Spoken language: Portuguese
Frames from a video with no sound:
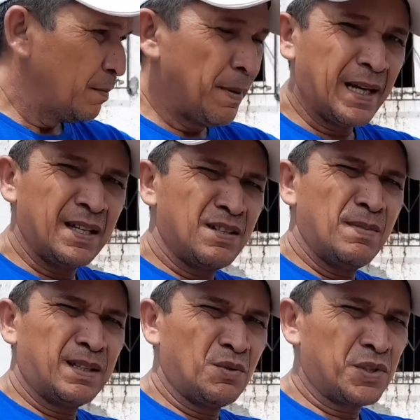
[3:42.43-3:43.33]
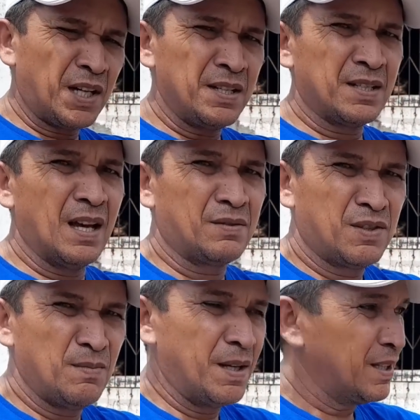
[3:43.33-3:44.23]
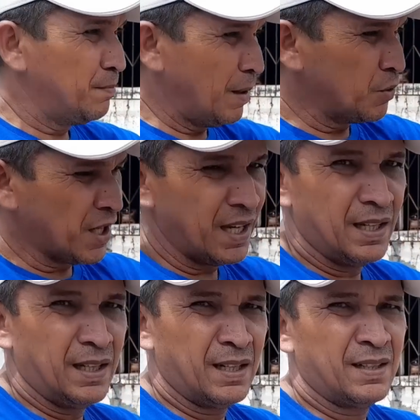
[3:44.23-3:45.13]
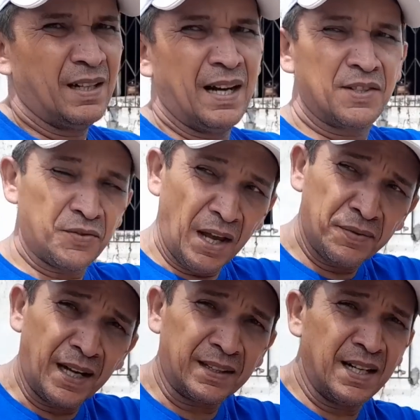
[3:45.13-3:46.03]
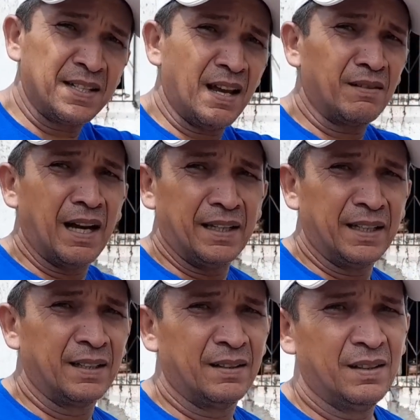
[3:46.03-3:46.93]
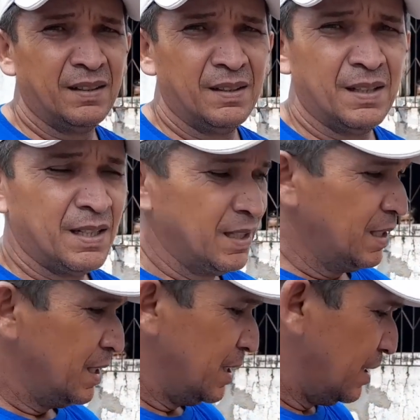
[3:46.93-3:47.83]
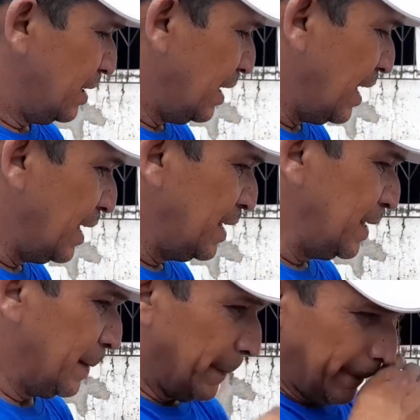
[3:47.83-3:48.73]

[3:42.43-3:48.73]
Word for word: pegar de cimento é uns três sacos de cimento para usar ele, né? Vai, vai ficar três sacos lá, né? E aí